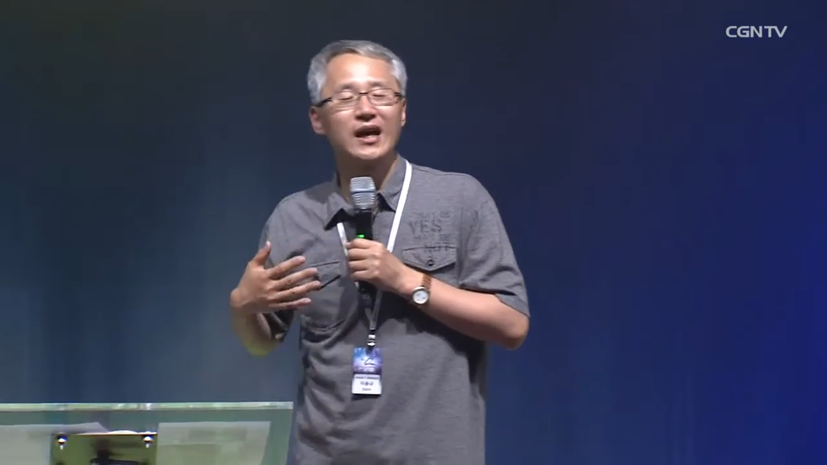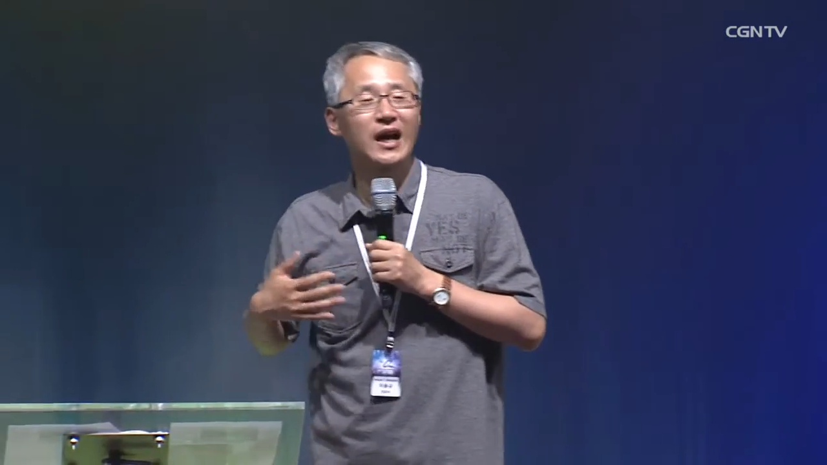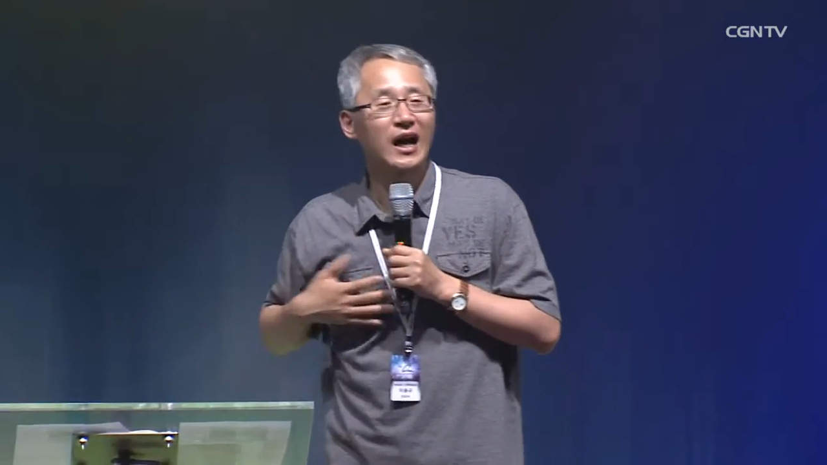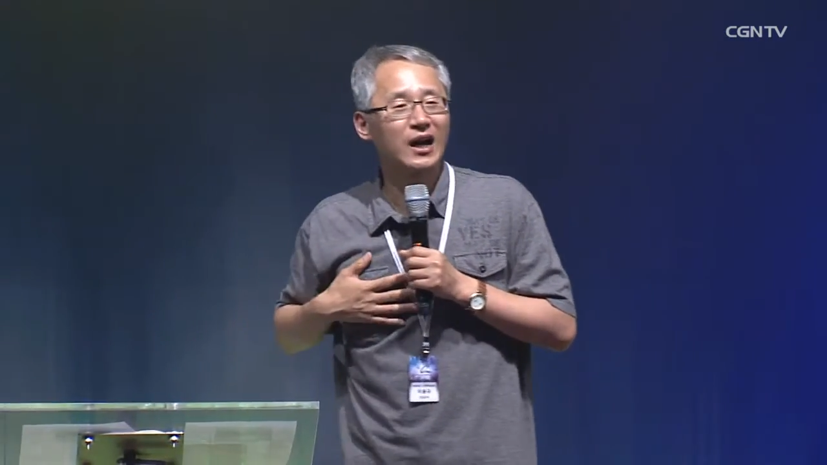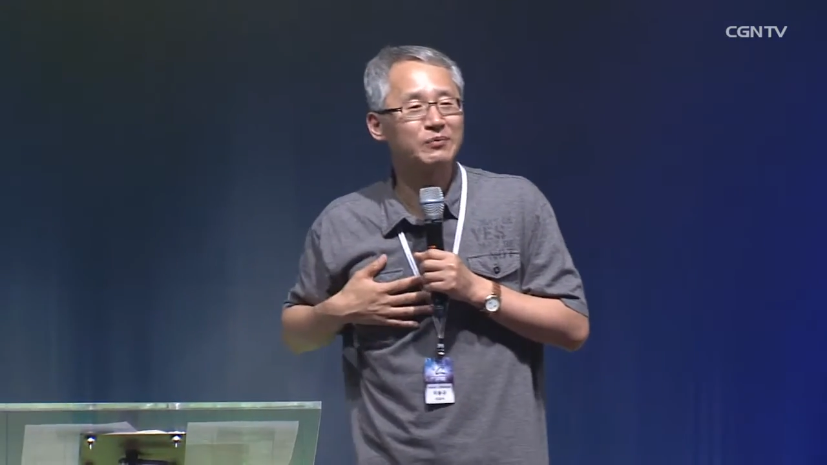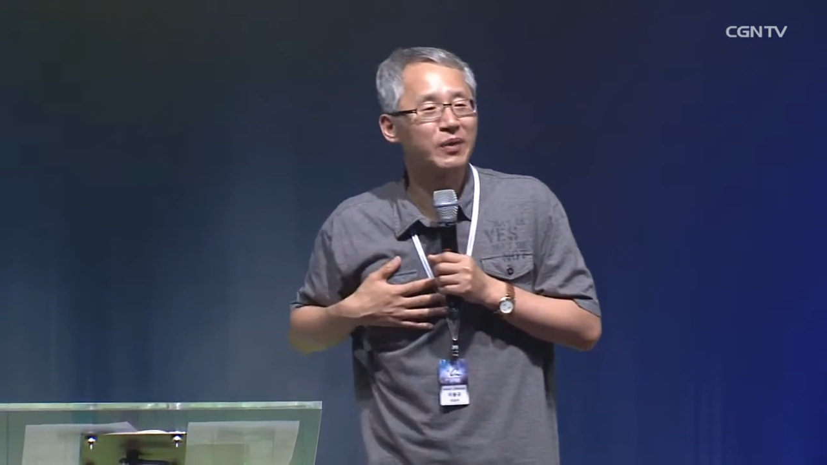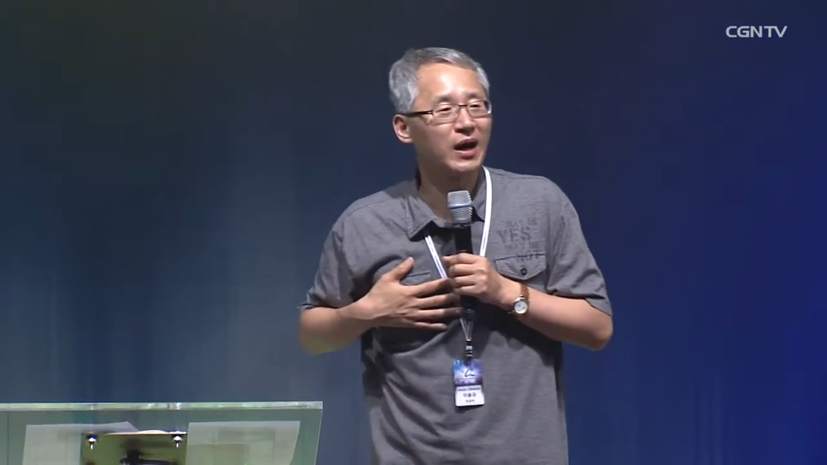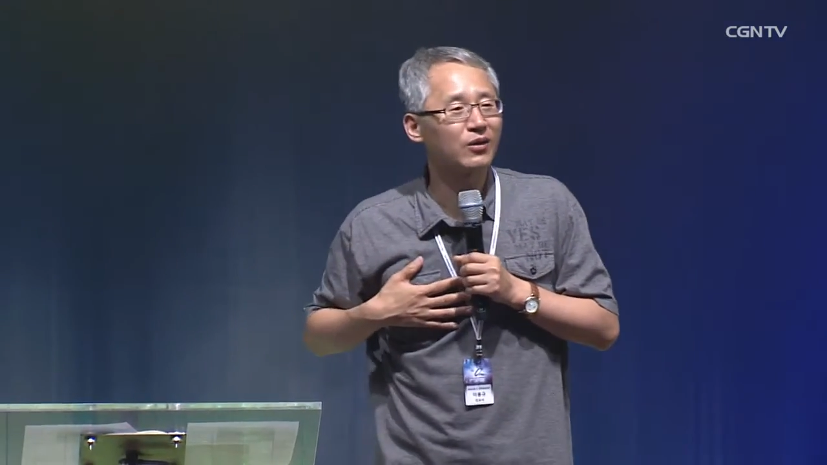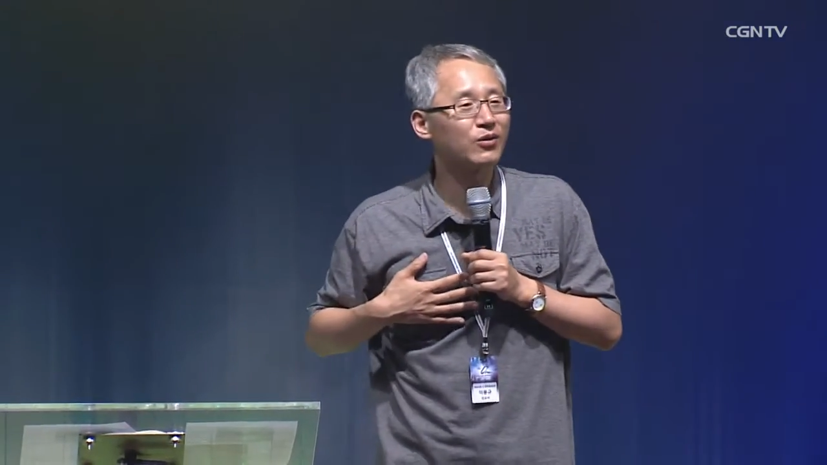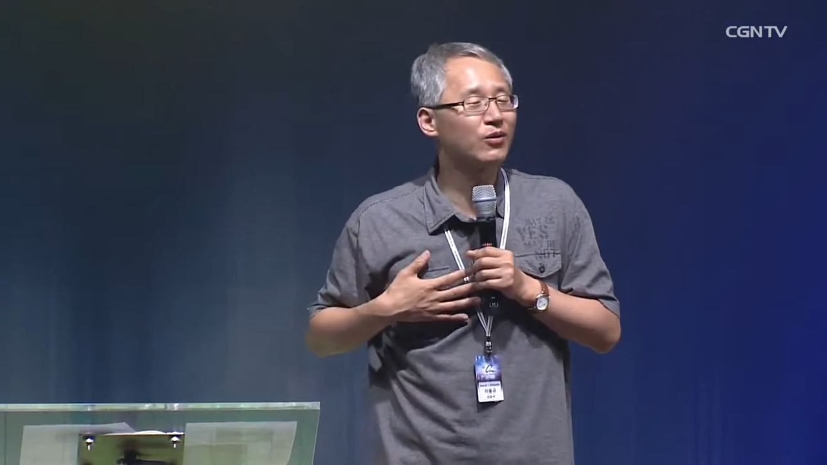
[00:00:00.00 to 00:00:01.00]

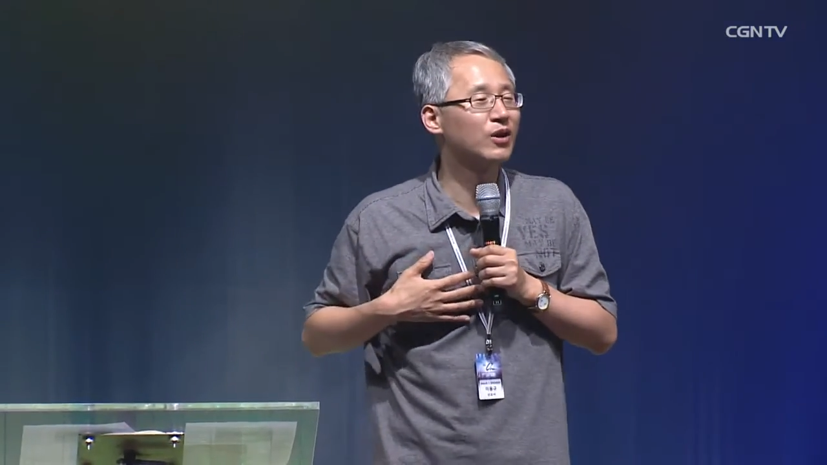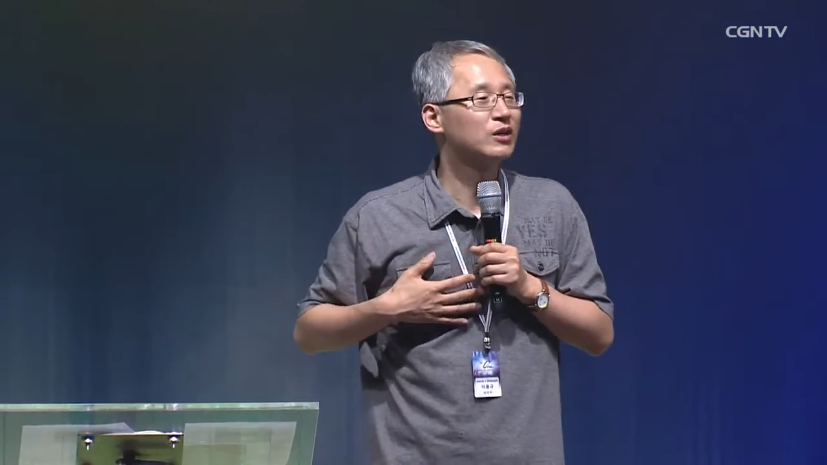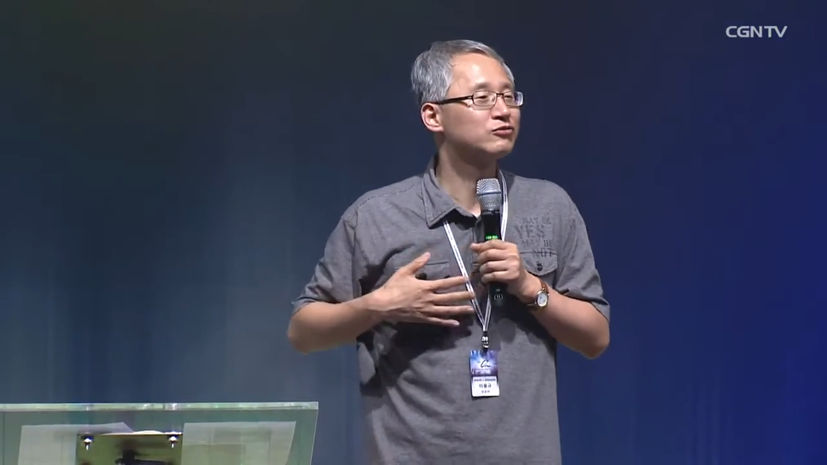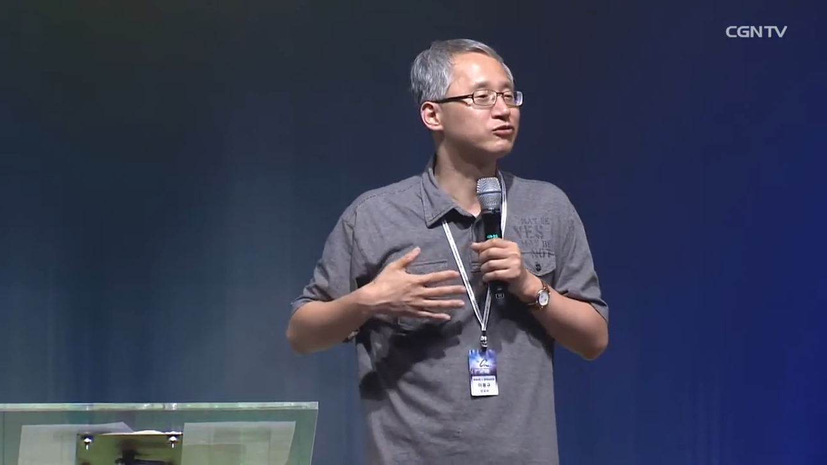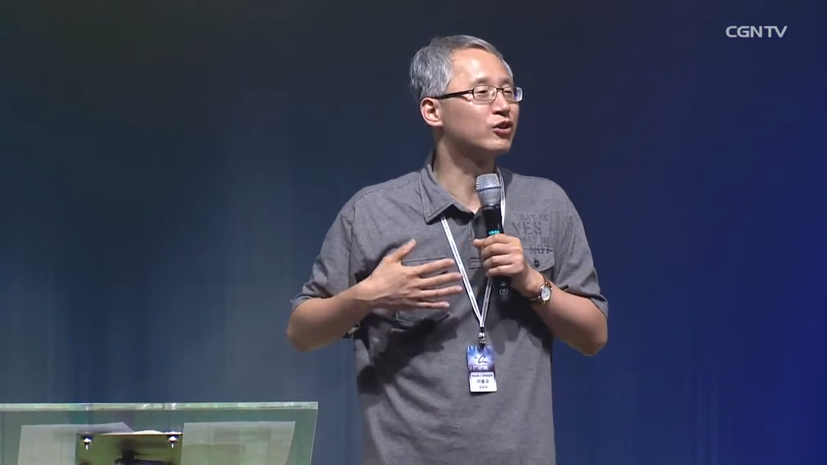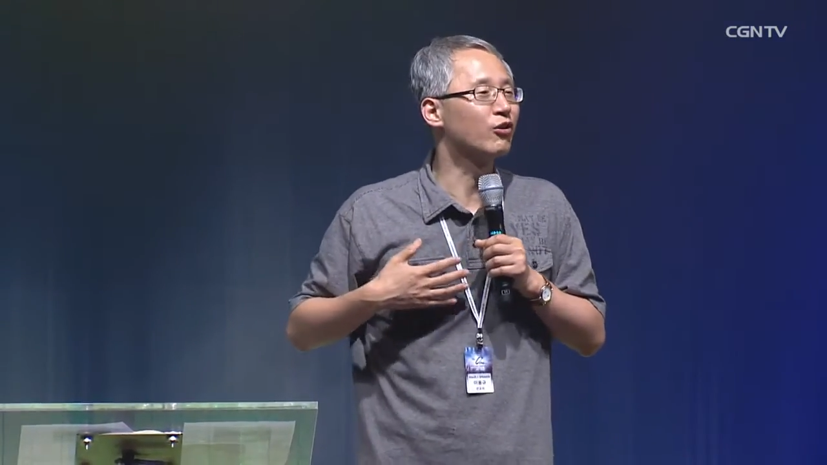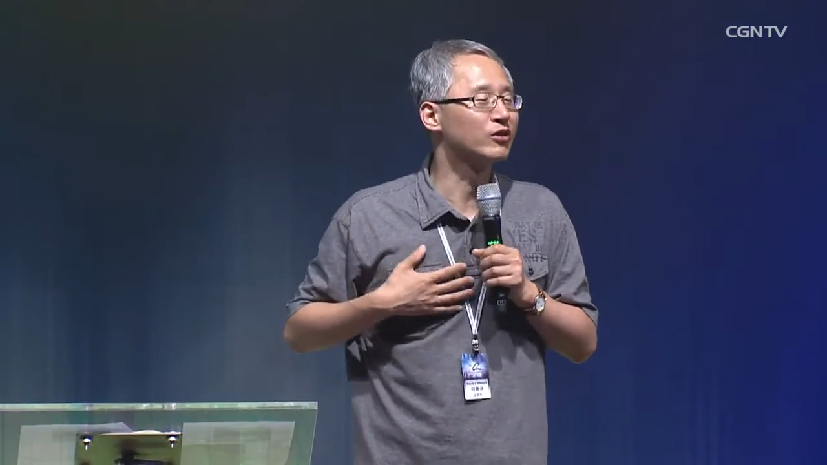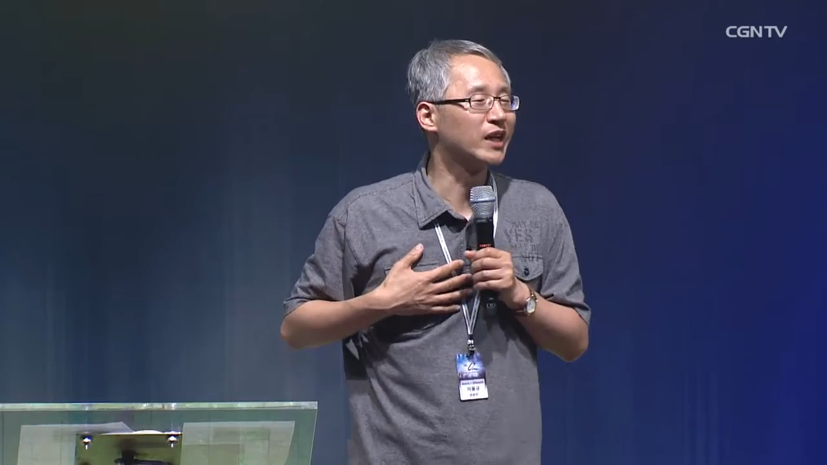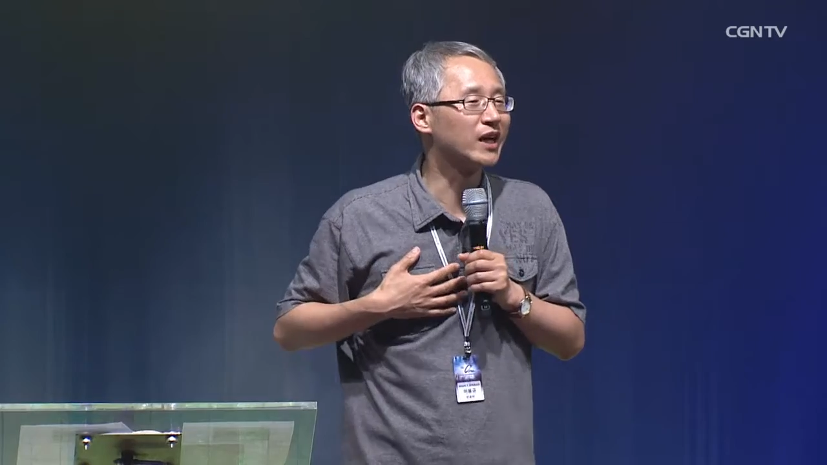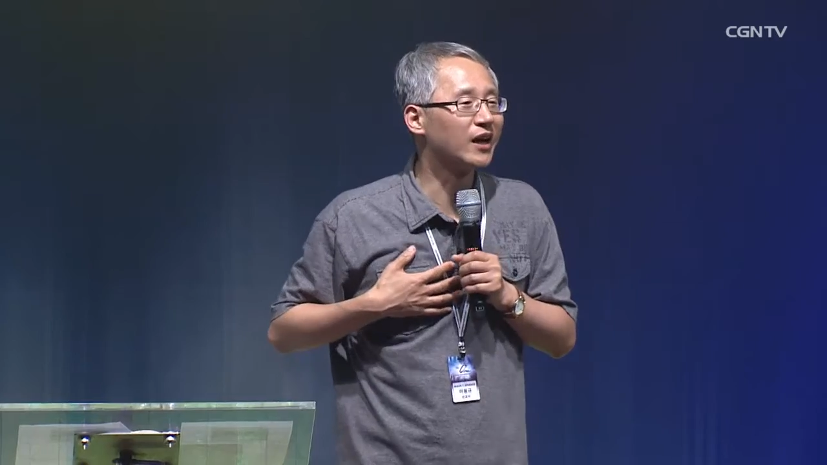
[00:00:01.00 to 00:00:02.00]
갑갑하고
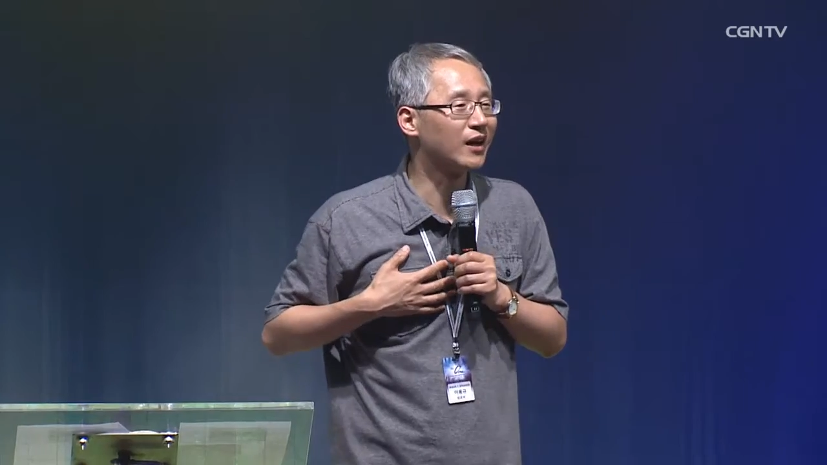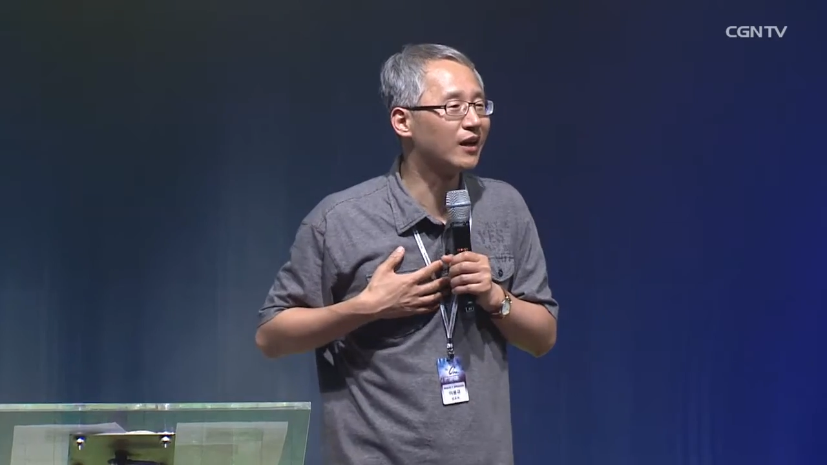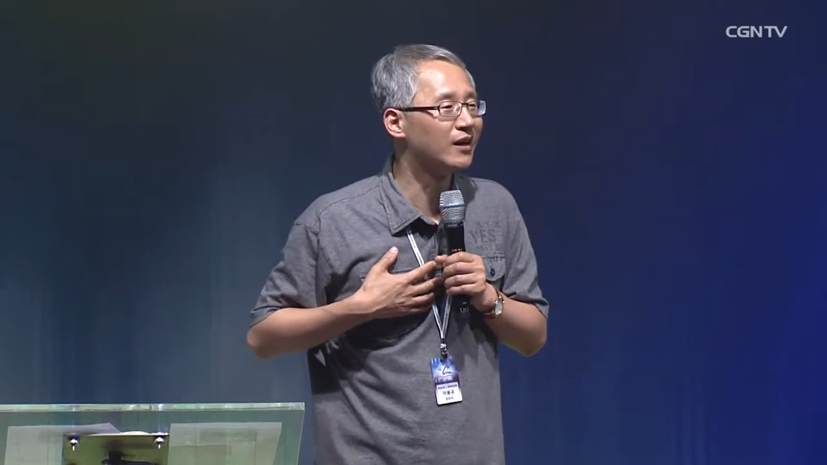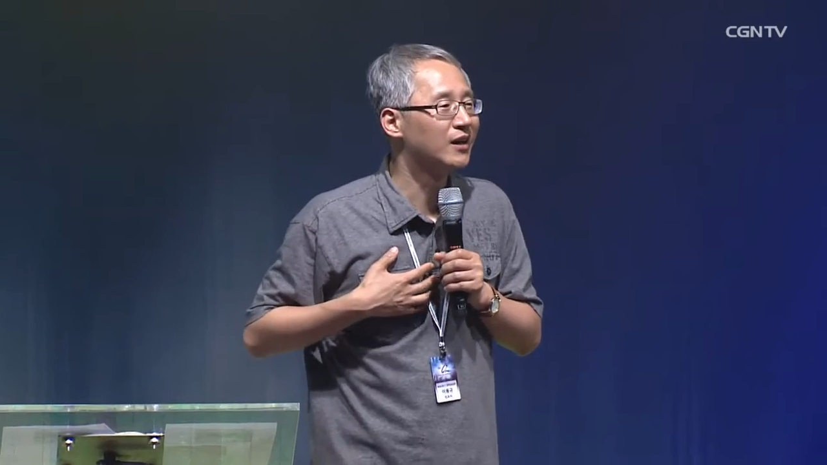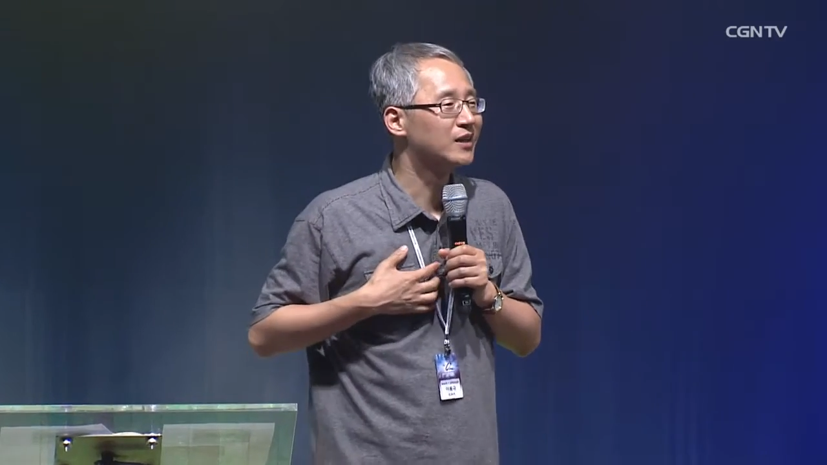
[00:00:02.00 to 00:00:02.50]
두려우니까